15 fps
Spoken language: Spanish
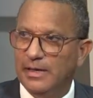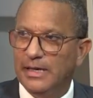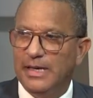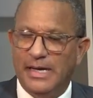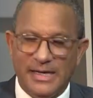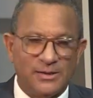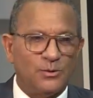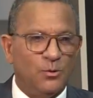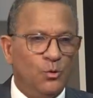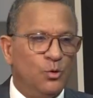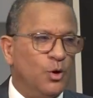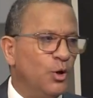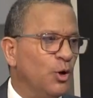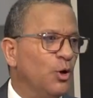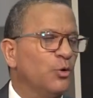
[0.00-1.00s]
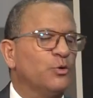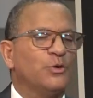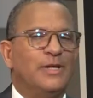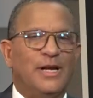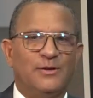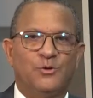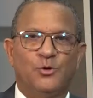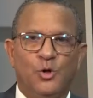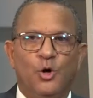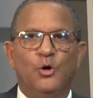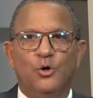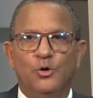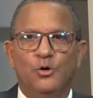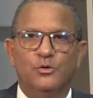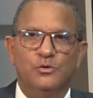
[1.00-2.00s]
es uno de los
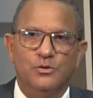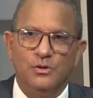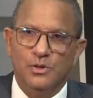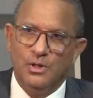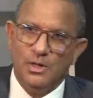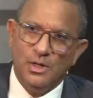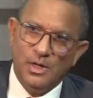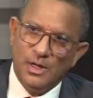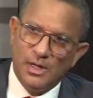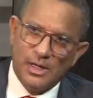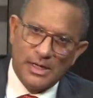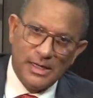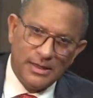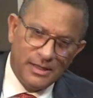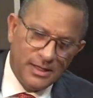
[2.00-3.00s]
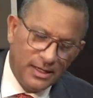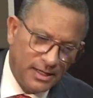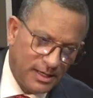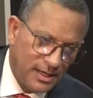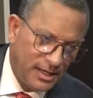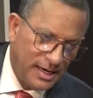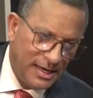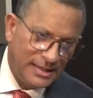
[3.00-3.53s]
trastornos que tiene el